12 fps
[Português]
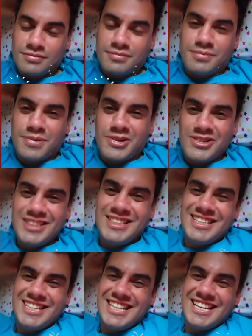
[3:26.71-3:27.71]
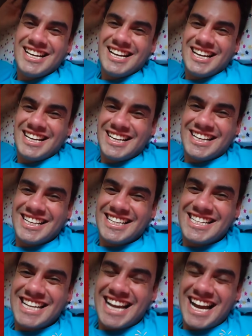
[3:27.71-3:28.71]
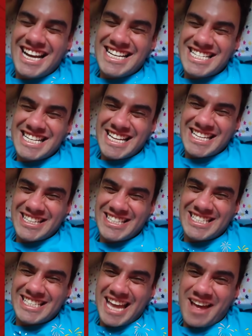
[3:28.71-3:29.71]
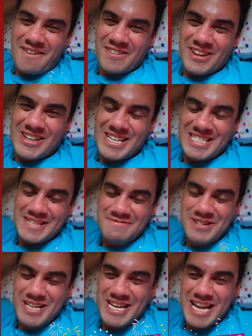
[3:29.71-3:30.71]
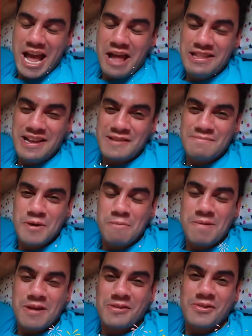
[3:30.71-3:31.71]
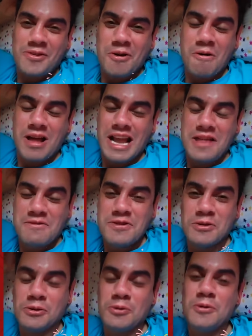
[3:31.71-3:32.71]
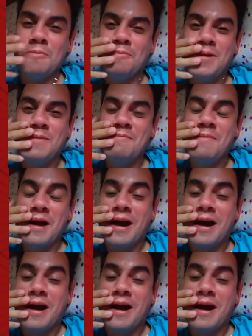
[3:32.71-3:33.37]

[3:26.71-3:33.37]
Bom dia! Ai, gente do céu, nós já somos 500 mil pessoas lá no YouTube.